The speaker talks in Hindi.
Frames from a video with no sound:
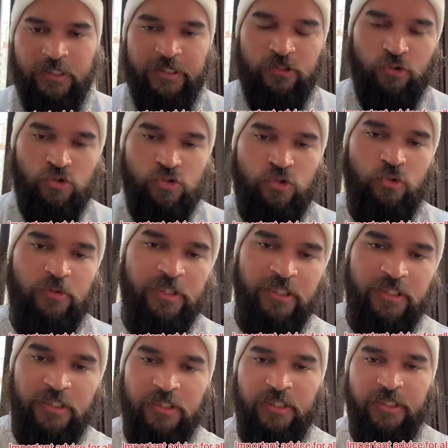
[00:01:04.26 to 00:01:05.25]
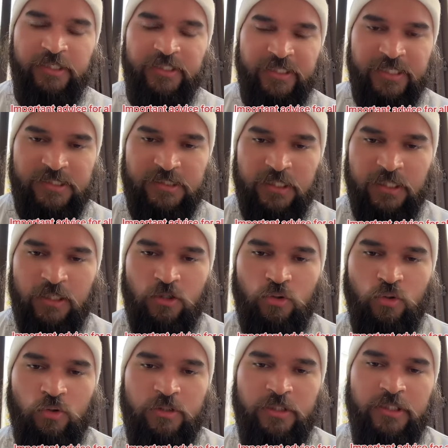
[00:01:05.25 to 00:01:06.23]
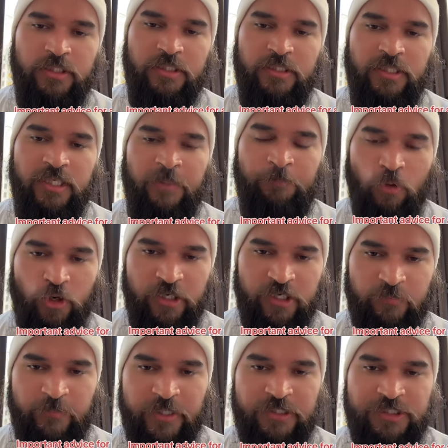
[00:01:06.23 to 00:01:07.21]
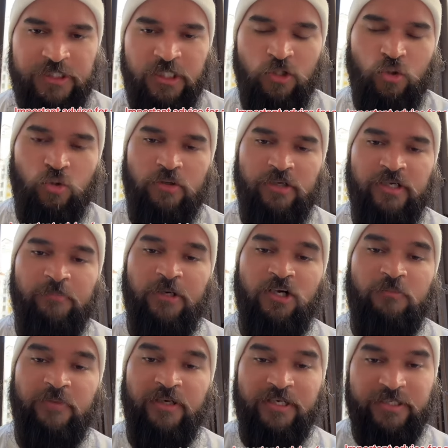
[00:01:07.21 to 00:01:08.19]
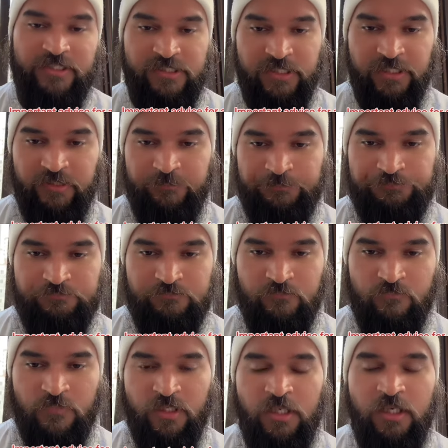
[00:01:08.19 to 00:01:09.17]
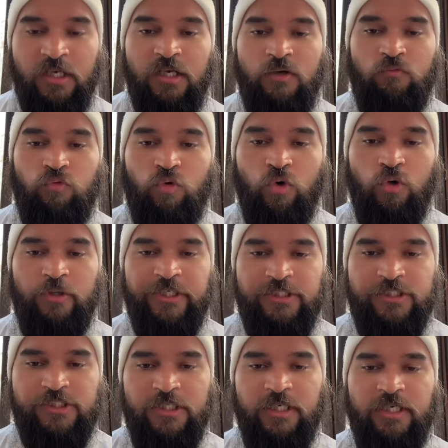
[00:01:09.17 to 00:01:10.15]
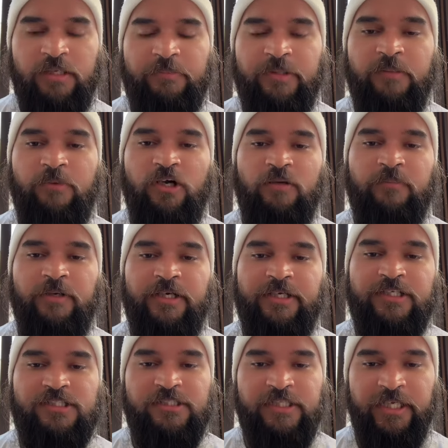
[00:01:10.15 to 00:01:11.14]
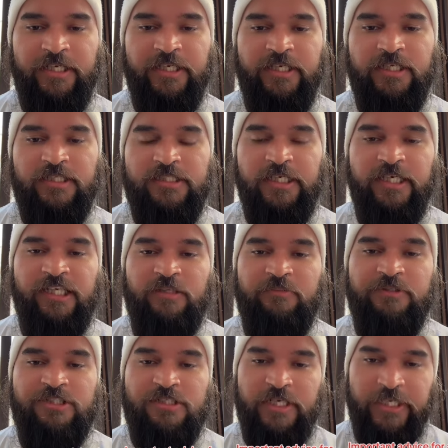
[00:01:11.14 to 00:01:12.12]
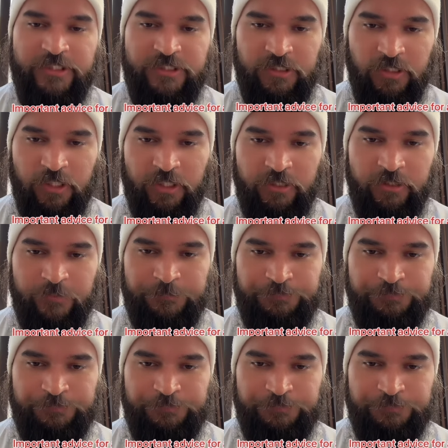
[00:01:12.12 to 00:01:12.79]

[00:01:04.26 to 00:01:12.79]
है दोस्तों कि कहीं ऐसा ना हो कि अपॉइंटमेंट जिन लोगों के बायोमेट्रिक्स हैं वो इस चक्कर में बायोमेट्रिक्स देने ही ना जाएं कि भी स्ट्राइक चल रही है